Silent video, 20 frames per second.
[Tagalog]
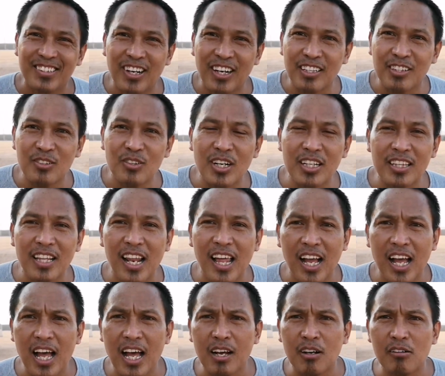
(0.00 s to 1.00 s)
tuwang
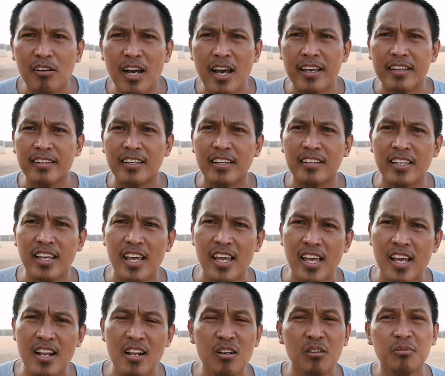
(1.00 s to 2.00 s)
talaga ako guys
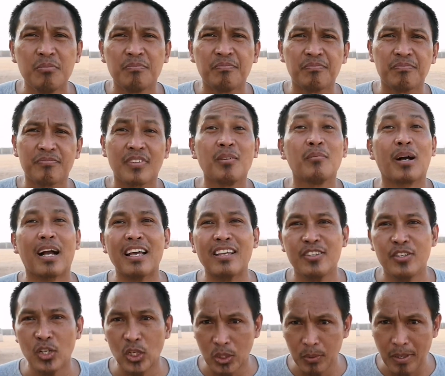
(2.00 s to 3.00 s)
kasi ano,
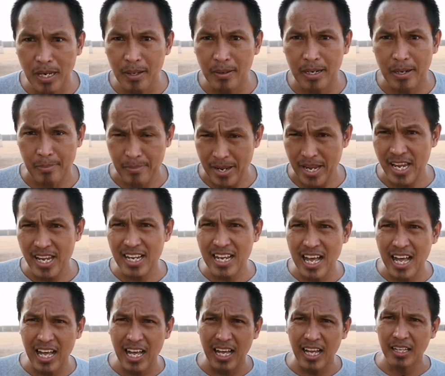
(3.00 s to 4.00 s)
bakasyon ba,
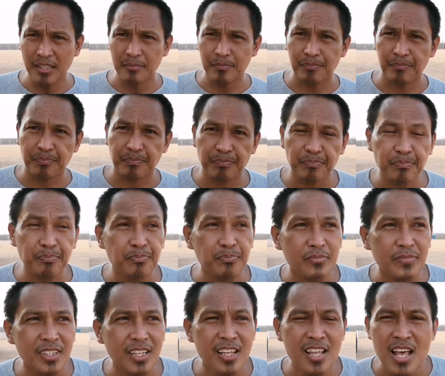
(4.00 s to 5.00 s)
kapahinga.
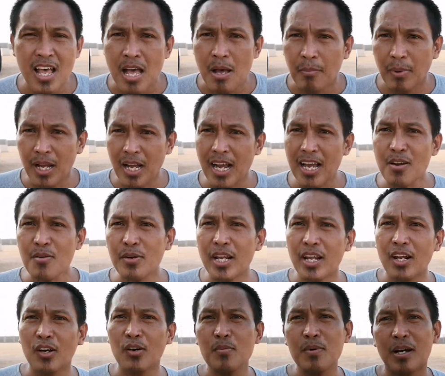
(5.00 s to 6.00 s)
Makakano
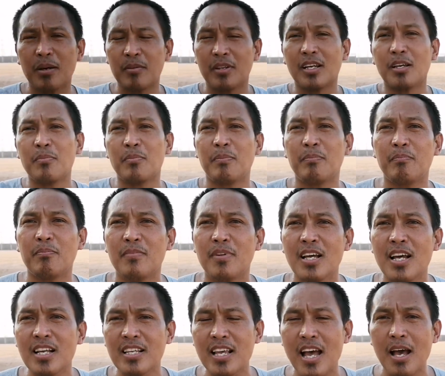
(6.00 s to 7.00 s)
din ako, mag,
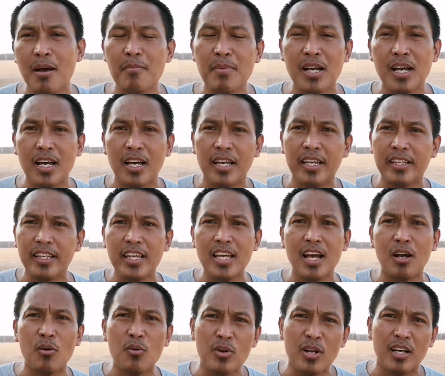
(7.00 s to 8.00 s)
sa mga
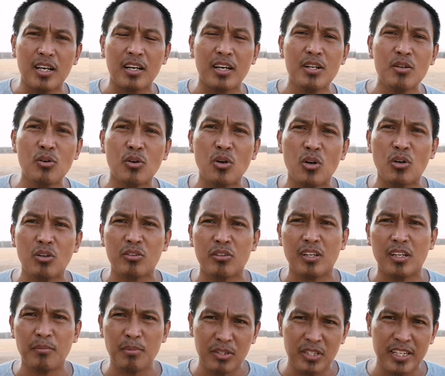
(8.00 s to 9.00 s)
idea ko na ano ko
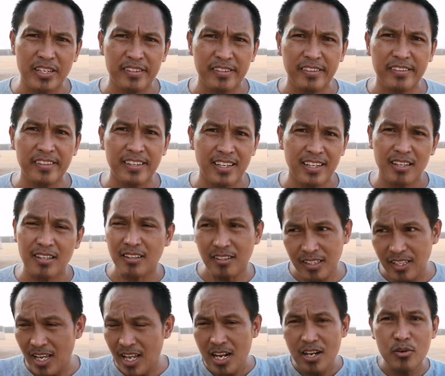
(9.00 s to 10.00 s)
about sa anesthesia,
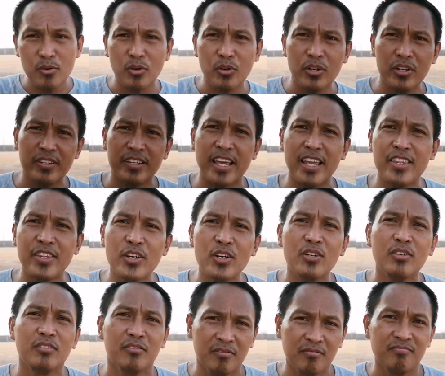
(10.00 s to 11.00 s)
ano ko din sa
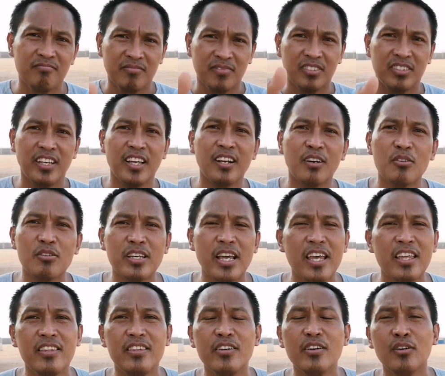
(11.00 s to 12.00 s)
inyo, share ko
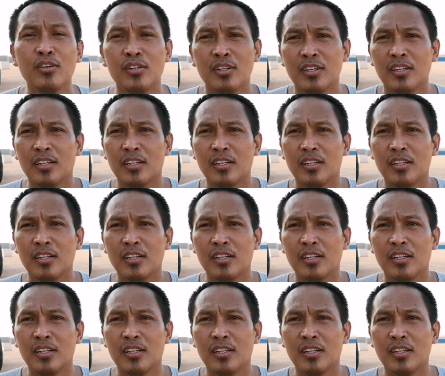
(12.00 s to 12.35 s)
sa inyo.